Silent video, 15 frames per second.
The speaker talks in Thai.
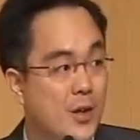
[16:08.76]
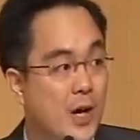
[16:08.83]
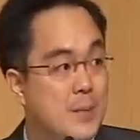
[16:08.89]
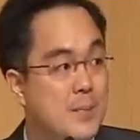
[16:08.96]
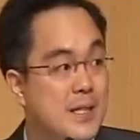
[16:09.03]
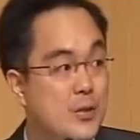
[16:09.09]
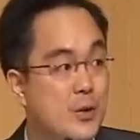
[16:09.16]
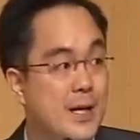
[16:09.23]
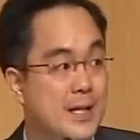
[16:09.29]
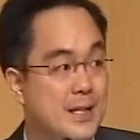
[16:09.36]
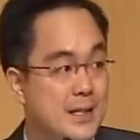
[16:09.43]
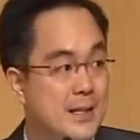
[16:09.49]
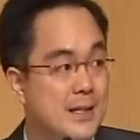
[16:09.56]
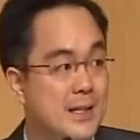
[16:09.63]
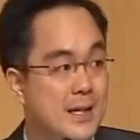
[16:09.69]
รอให้มีเทรน
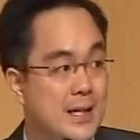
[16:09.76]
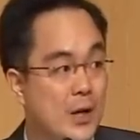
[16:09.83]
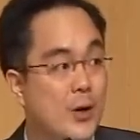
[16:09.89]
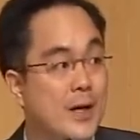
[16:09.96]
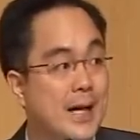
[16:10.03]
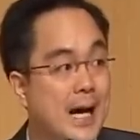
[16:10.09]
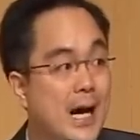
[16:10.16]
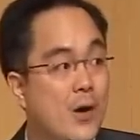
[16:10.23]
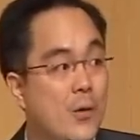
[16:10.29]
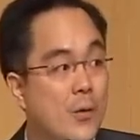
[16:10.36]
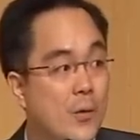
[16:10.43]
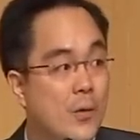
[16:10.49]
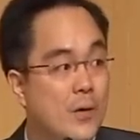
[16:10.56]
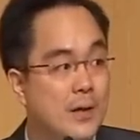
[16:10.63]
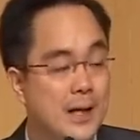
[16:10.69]
ด์แล้วค่อยเข้า
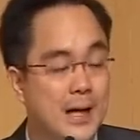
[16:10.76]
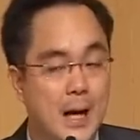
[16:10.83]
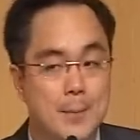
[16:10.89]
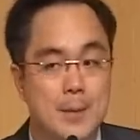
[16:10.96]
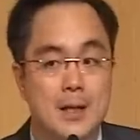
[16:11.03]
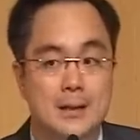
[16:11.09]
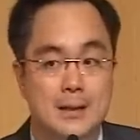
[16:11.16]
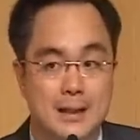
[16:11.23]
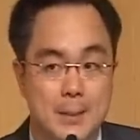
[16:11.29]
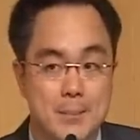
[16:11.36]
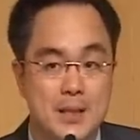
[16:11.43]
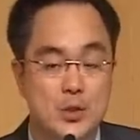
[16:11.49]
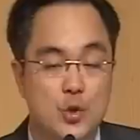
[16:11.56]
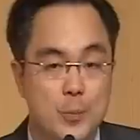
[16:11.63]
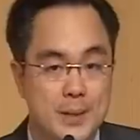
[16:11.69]
นะครับแต่ถ้า
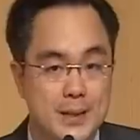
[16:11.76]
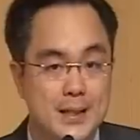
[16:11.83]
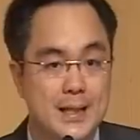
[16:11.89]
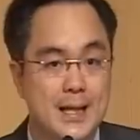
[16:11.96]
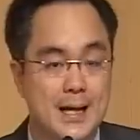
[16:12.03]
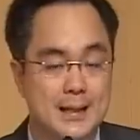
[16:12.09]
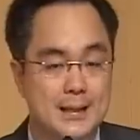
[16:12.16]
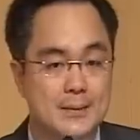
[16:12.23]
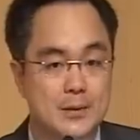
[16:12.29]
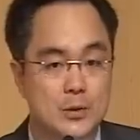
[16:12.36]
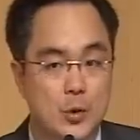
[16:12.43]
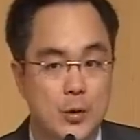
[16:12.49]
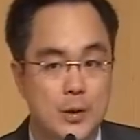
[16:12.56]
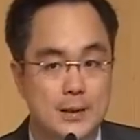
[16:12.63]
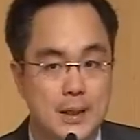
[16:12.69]
มีตัวมินิเนี่ย
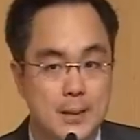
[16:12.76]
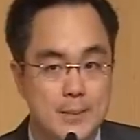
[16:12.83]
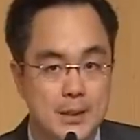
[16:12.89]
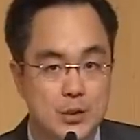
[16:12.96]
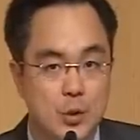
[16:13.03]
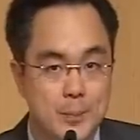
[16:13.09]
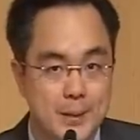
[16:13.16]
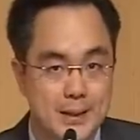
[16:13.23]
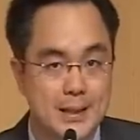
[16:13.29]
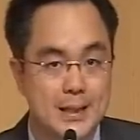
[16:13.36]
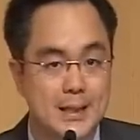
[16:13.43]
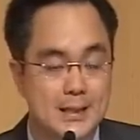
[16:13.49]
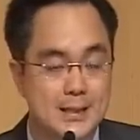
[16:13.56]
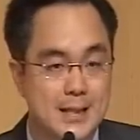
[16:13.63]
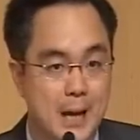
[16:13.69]
ถ้ามีตัวมินิ
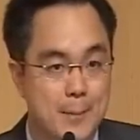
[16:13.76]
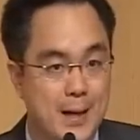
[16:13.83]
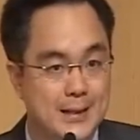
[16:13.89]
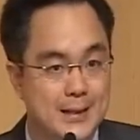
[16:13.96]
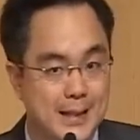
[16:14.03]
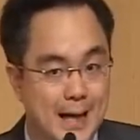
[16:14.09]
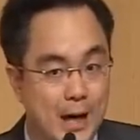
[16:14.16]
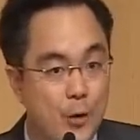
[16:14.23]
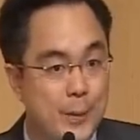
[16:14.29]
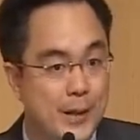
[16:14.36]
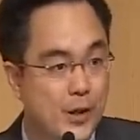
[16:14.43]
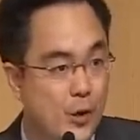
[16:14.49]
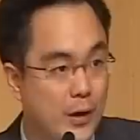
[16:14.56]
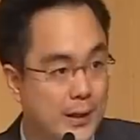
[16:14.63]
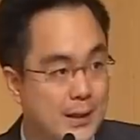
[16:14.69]
สามารถที่จะเข้าไป
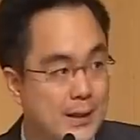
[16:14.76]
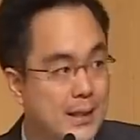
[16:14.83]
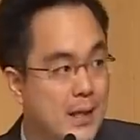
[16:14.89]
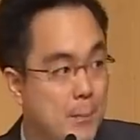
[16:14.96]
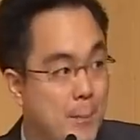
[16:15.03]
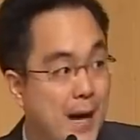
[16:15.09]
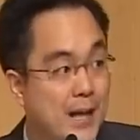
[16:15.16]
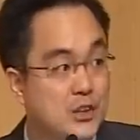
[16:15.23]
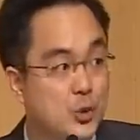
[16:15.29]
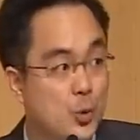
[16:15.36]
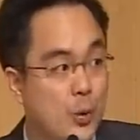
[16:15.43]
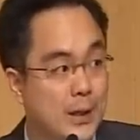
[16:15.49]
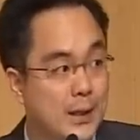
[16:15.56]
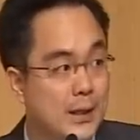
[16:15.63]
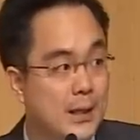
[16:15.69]
ก่อนบางส่
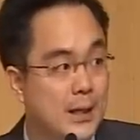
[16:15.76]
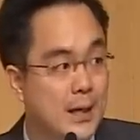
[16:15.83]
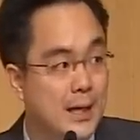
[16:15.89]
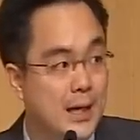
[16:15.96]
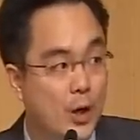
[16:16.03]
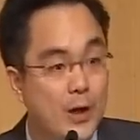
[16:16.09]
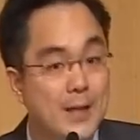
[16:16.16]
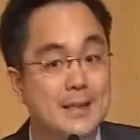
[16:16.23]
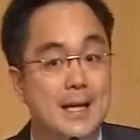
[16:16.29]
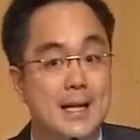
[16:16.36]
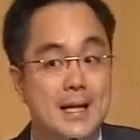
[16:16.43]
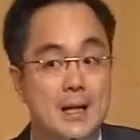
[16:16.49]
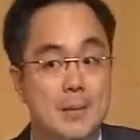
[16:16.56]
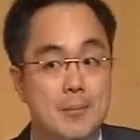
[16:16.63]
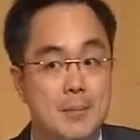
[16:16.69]
วนแล้วค่อย
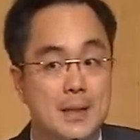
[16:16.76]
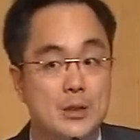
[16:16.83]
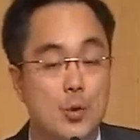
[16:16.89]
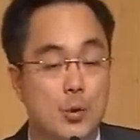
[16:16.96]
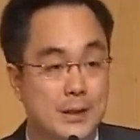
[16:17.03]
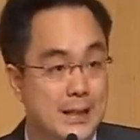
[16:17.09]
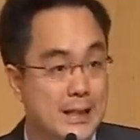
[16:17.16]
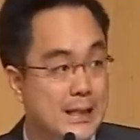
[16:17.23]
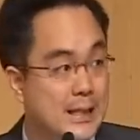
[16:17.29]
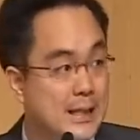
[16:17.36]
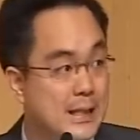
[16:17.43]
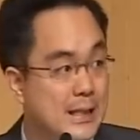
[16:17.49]
เติมเมื่อถูกทิศ